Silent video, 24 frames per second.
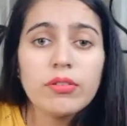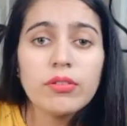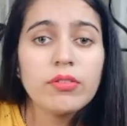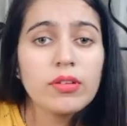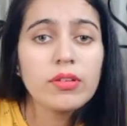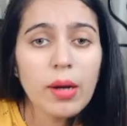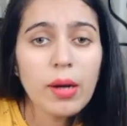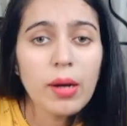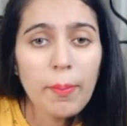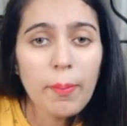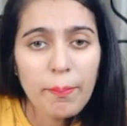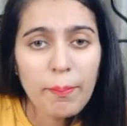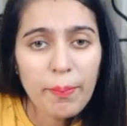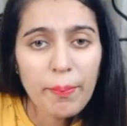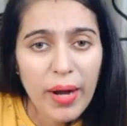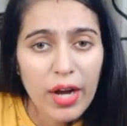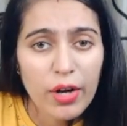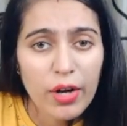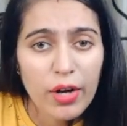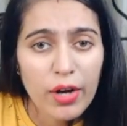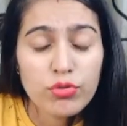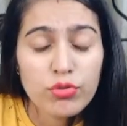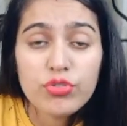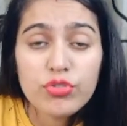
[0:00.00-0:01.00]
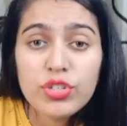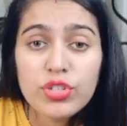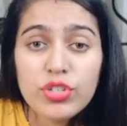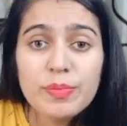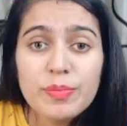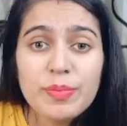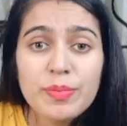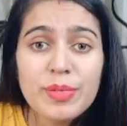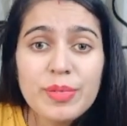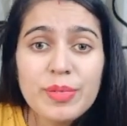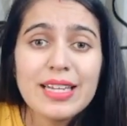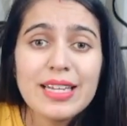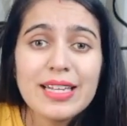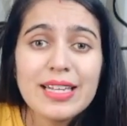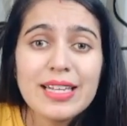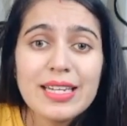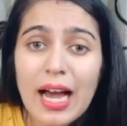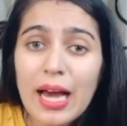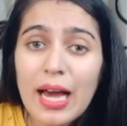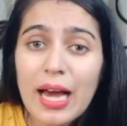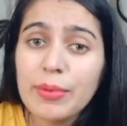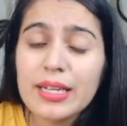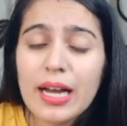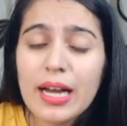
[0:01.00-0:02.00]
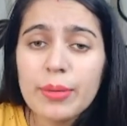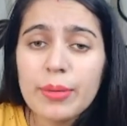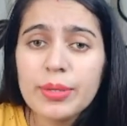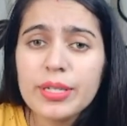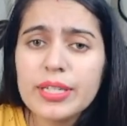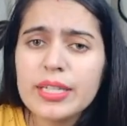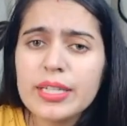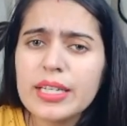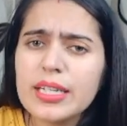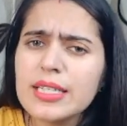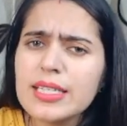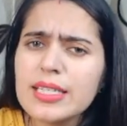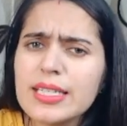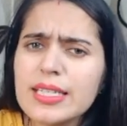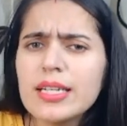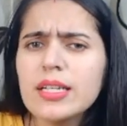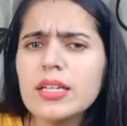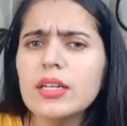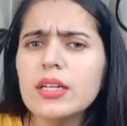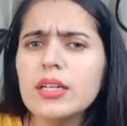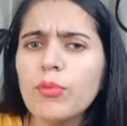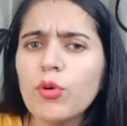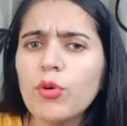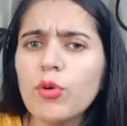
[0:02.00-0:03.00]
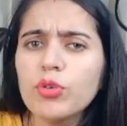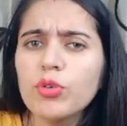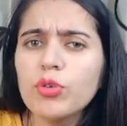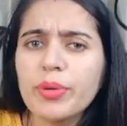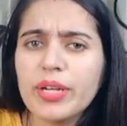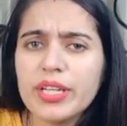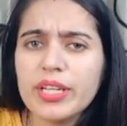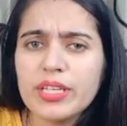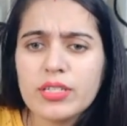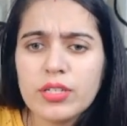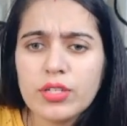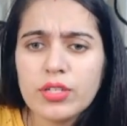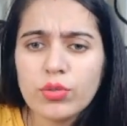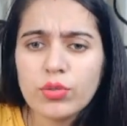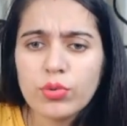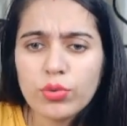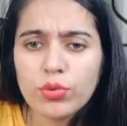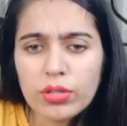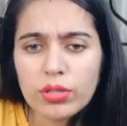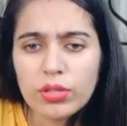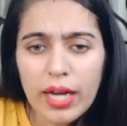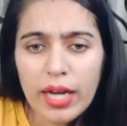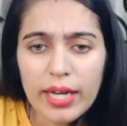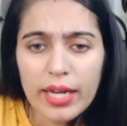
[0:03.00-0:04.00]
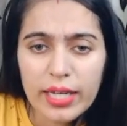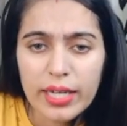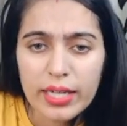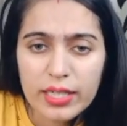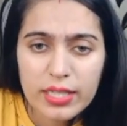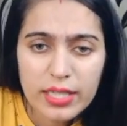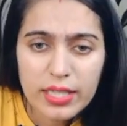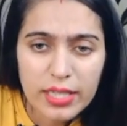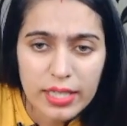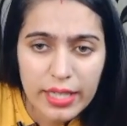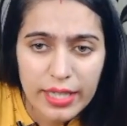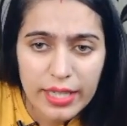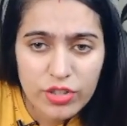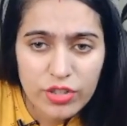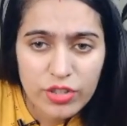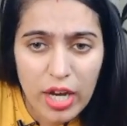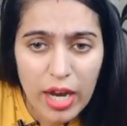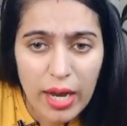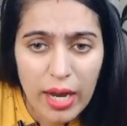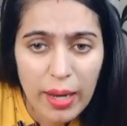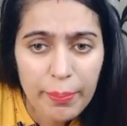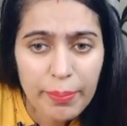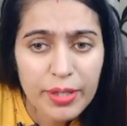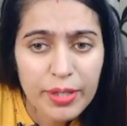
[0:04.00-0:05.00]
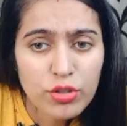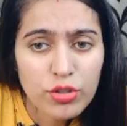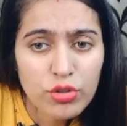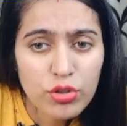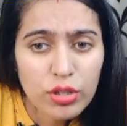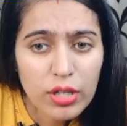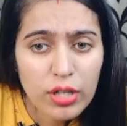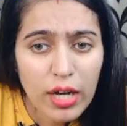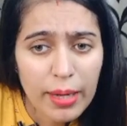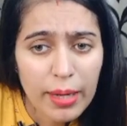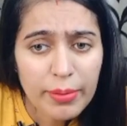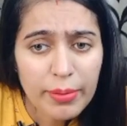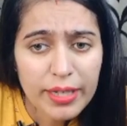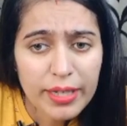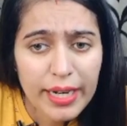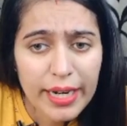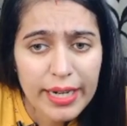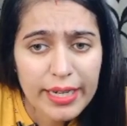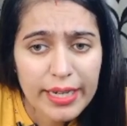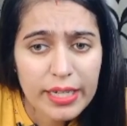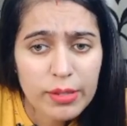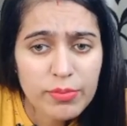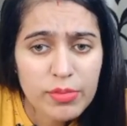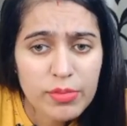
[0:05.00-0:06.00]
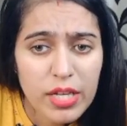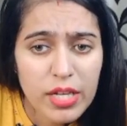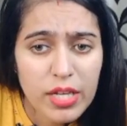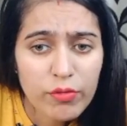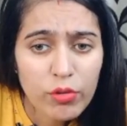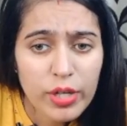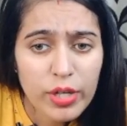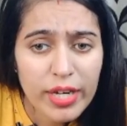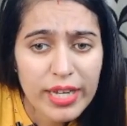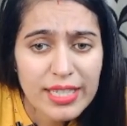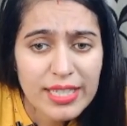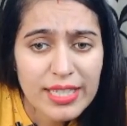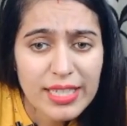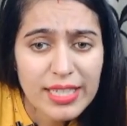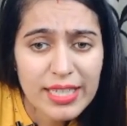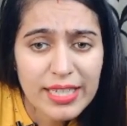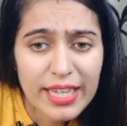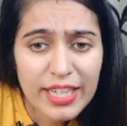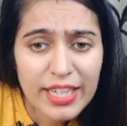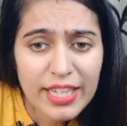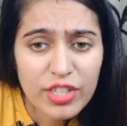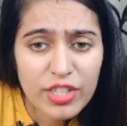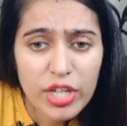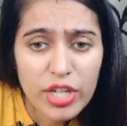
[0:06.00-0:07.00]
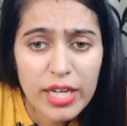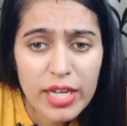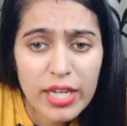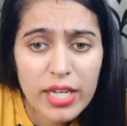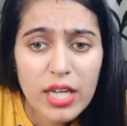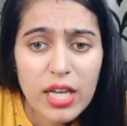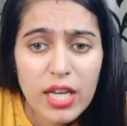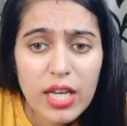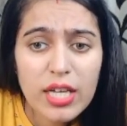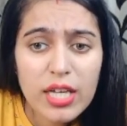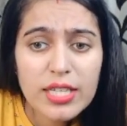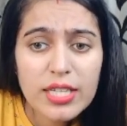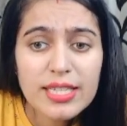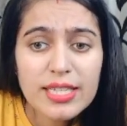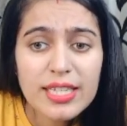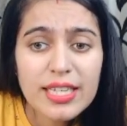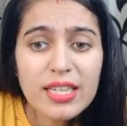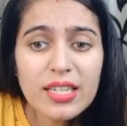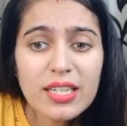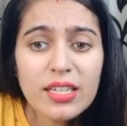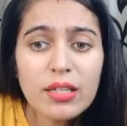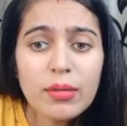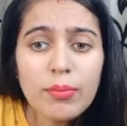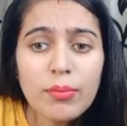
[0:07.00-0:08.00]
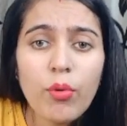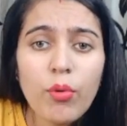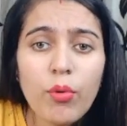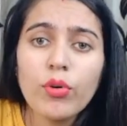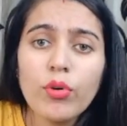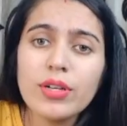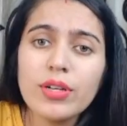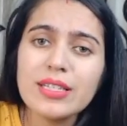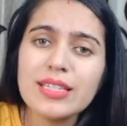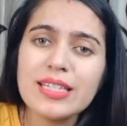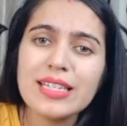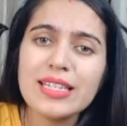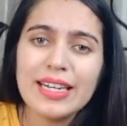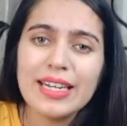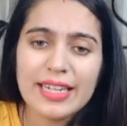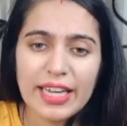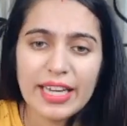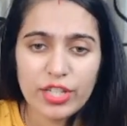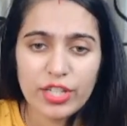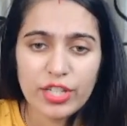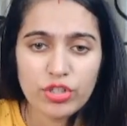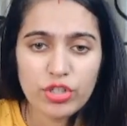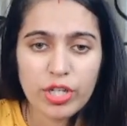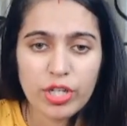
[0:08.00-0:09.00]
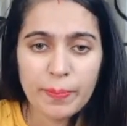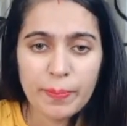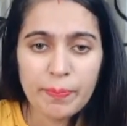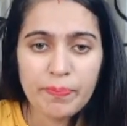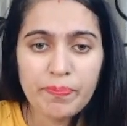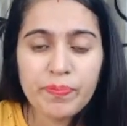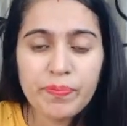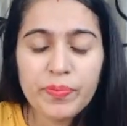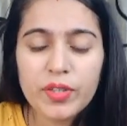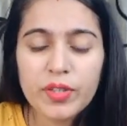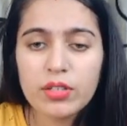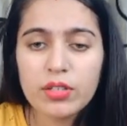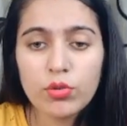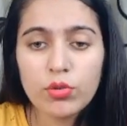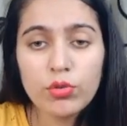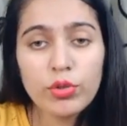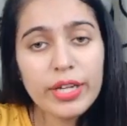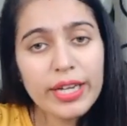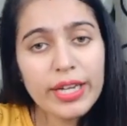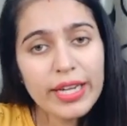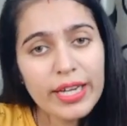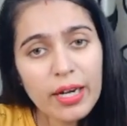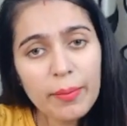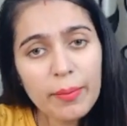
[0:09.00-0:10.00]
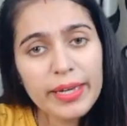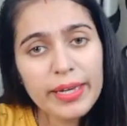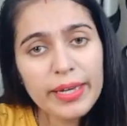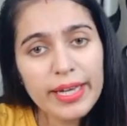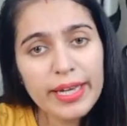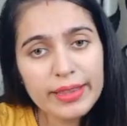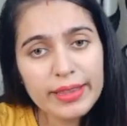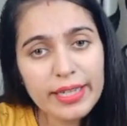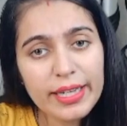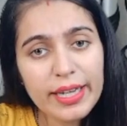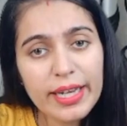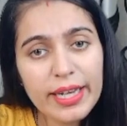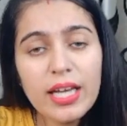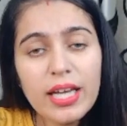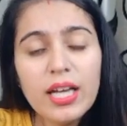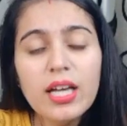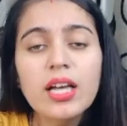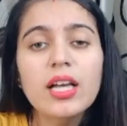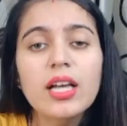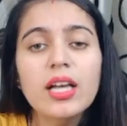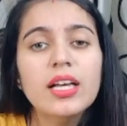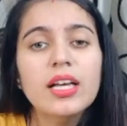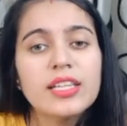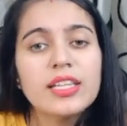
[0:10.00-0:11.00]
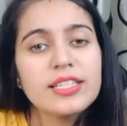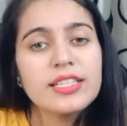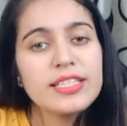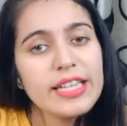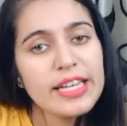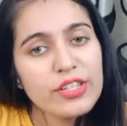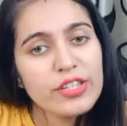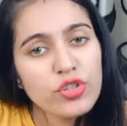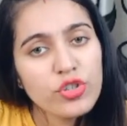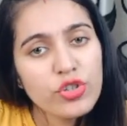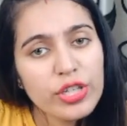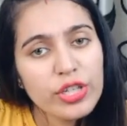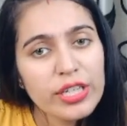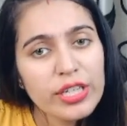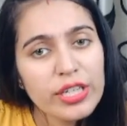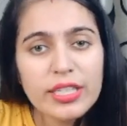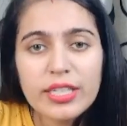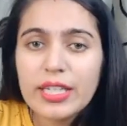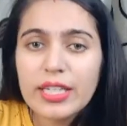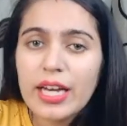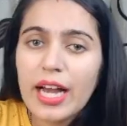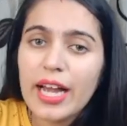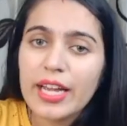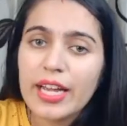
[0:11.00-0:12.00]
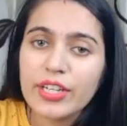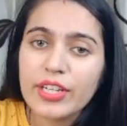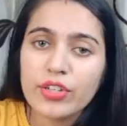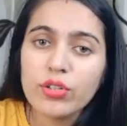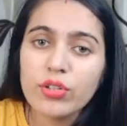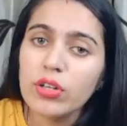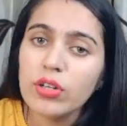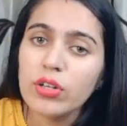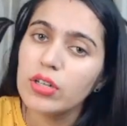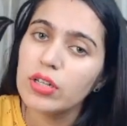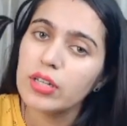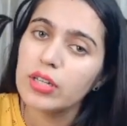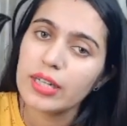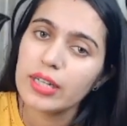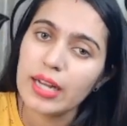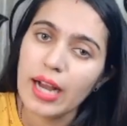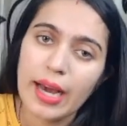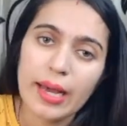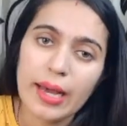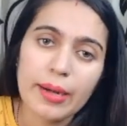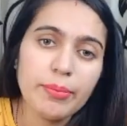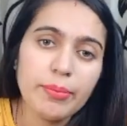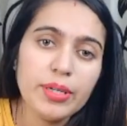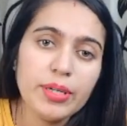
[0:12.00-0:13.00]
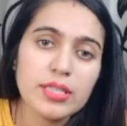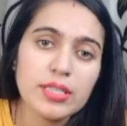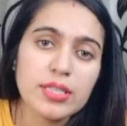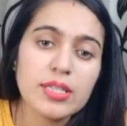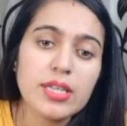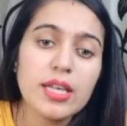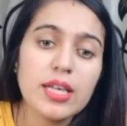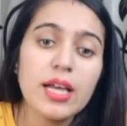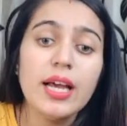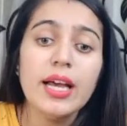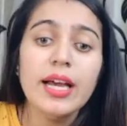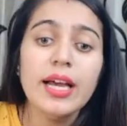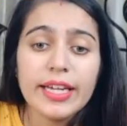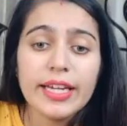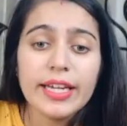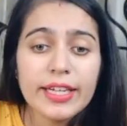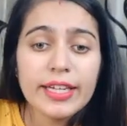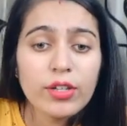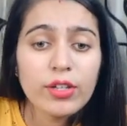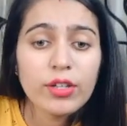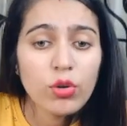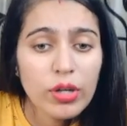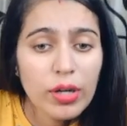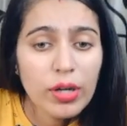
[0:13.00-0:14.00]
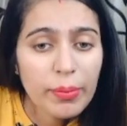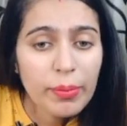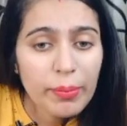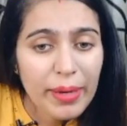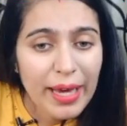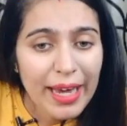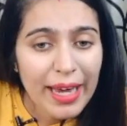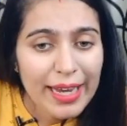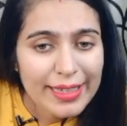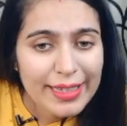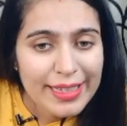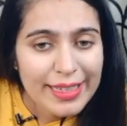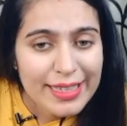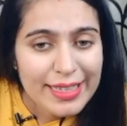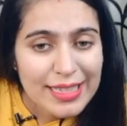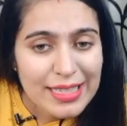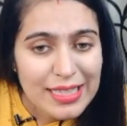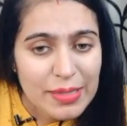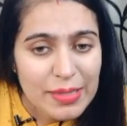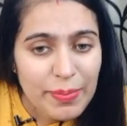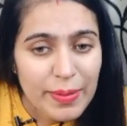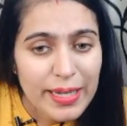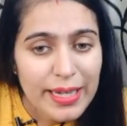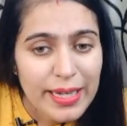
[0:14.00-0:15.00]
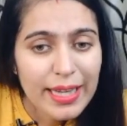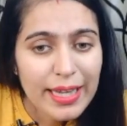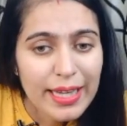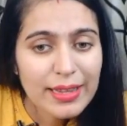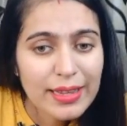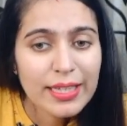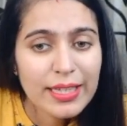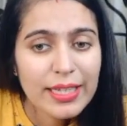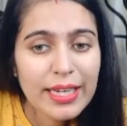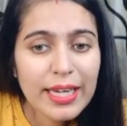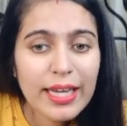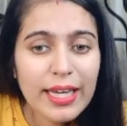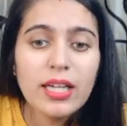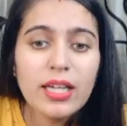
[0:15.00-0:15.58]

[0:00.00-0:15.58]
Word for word: कंपाउंड्स जिसमें कार्बन कार्बन का सिंगल बोन प्रेजेंट होता है ठीक है जहाँ पे जो कार्बन एटम्स हैं वो कैसे अटैच है सिंगल बोन्ड से अटैच हैं उन्हें हम कहते हैं सेचुरेटेड हाइड्रोकार्बन्स इनको हम एल्किन्स भी कहते हैं